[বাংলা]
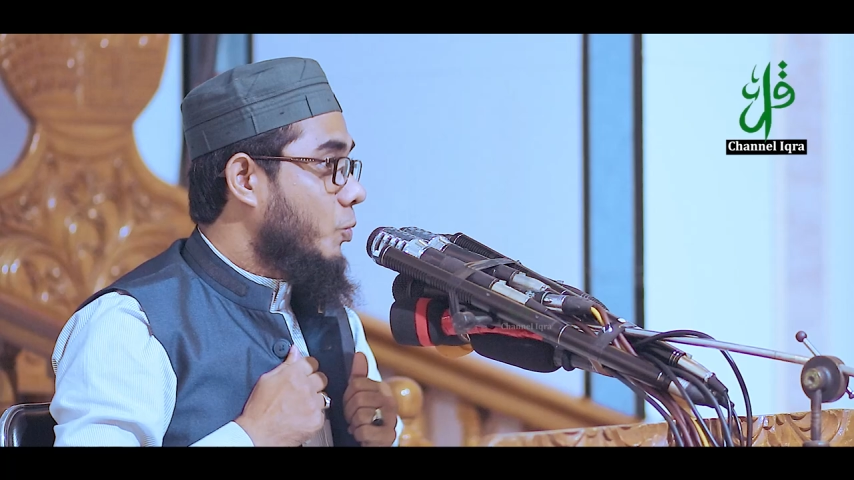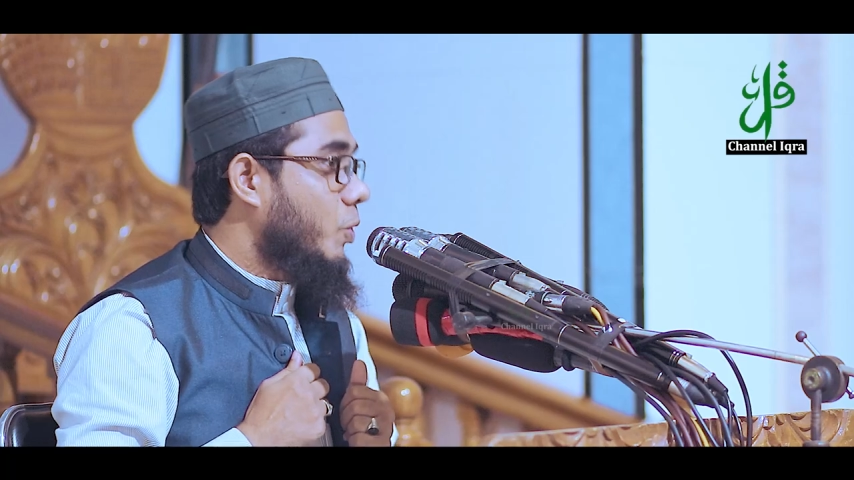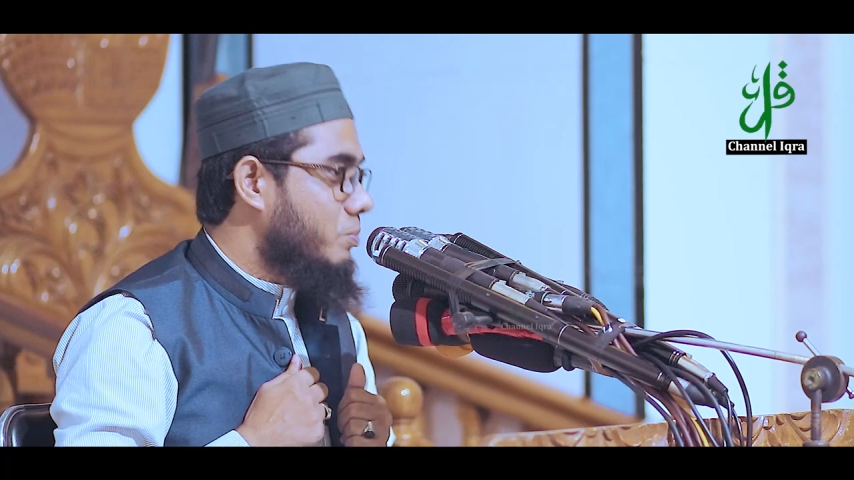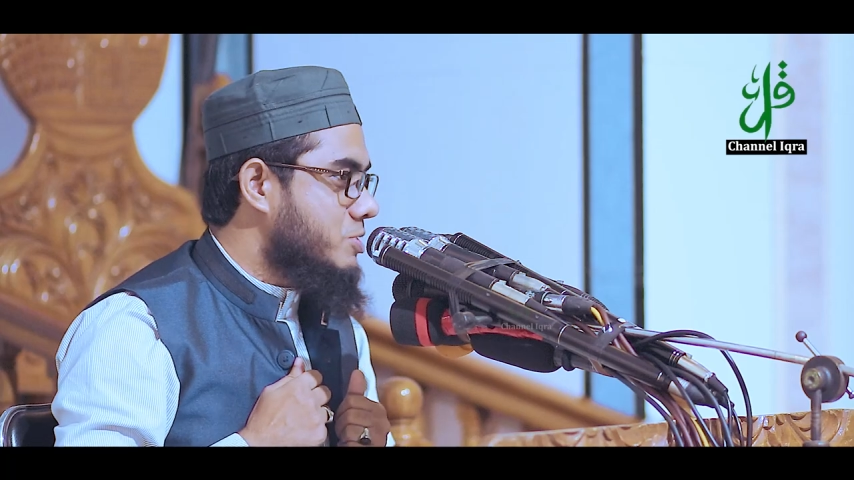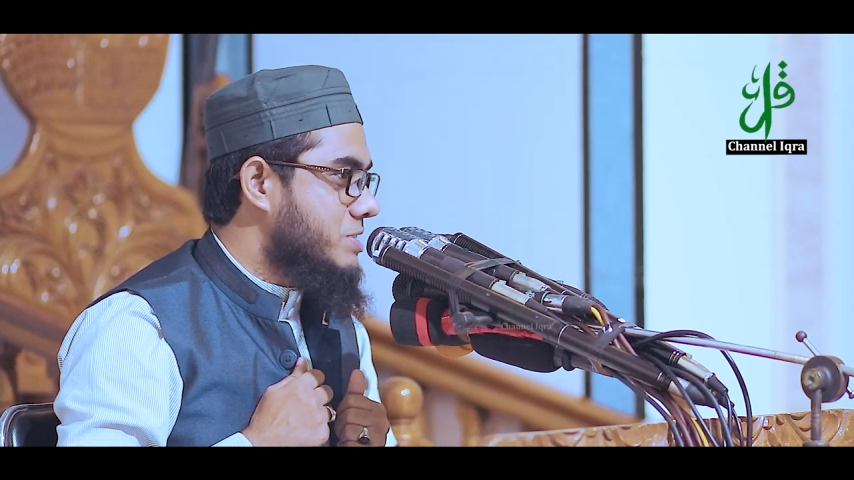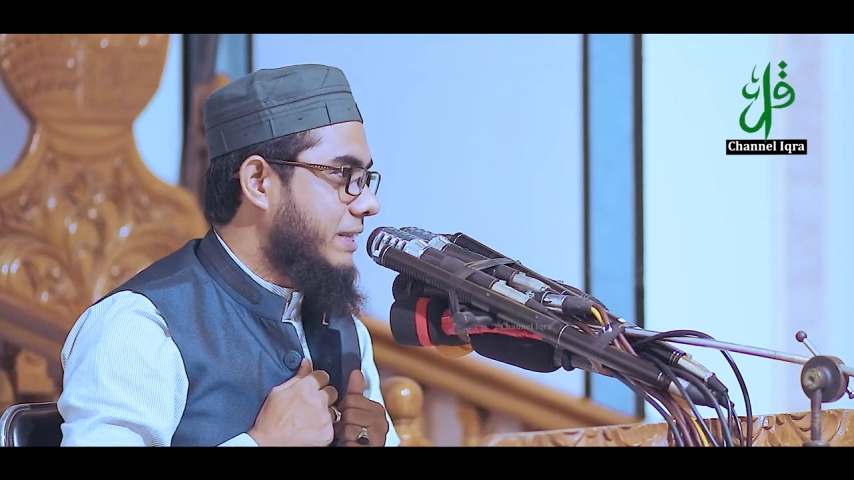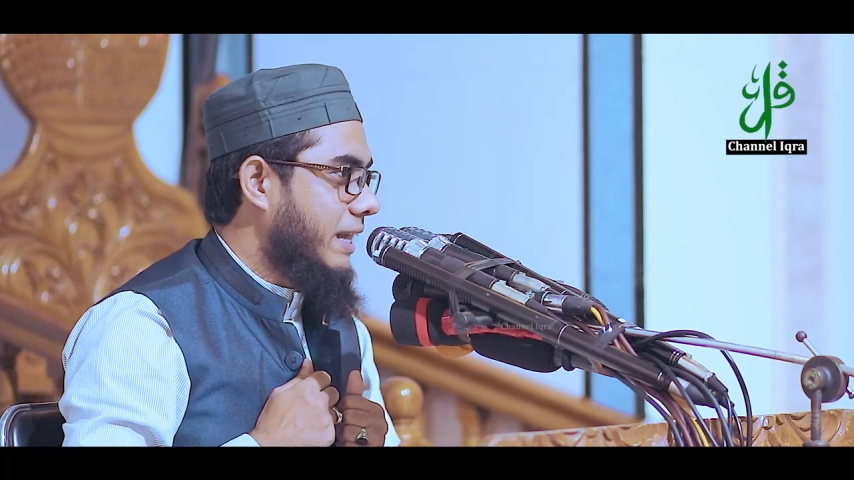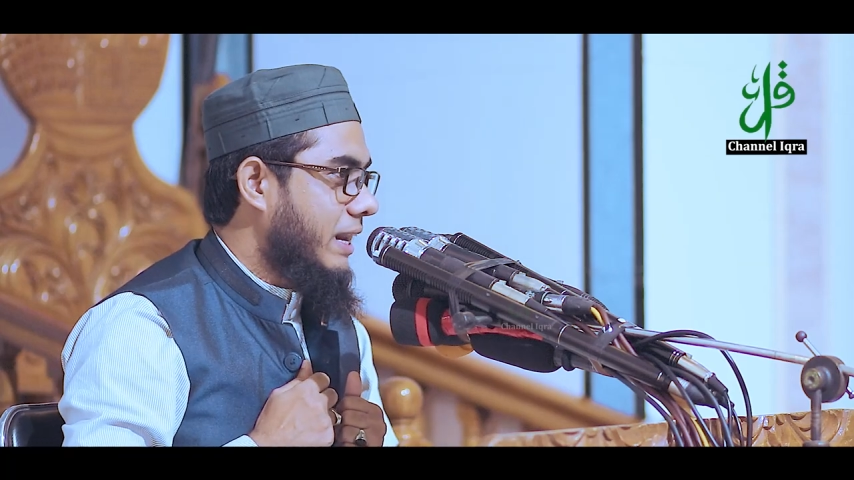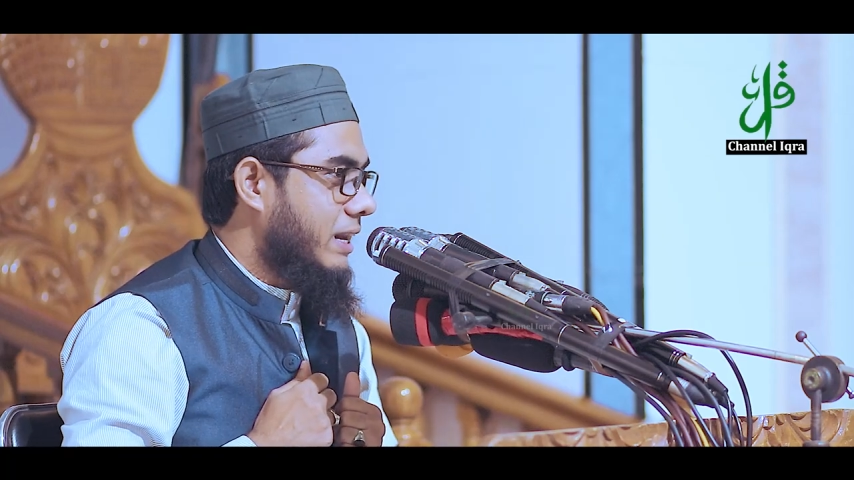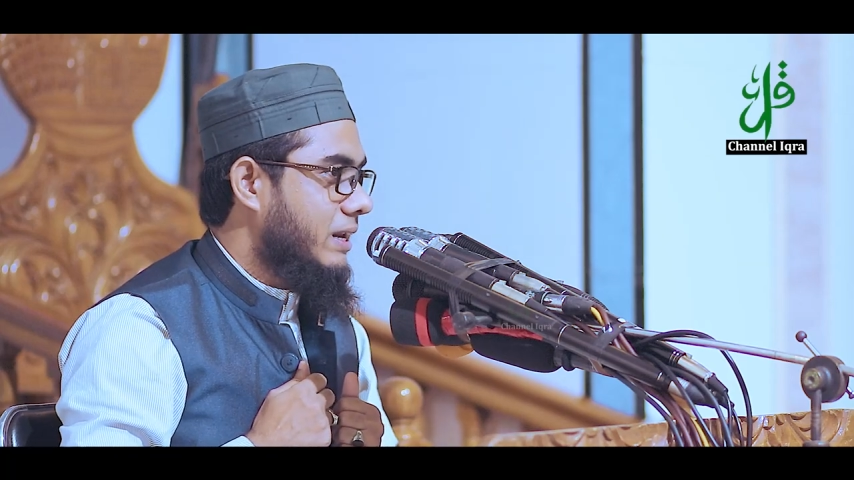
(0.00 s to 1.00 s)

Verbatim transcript: কোন মসজিদের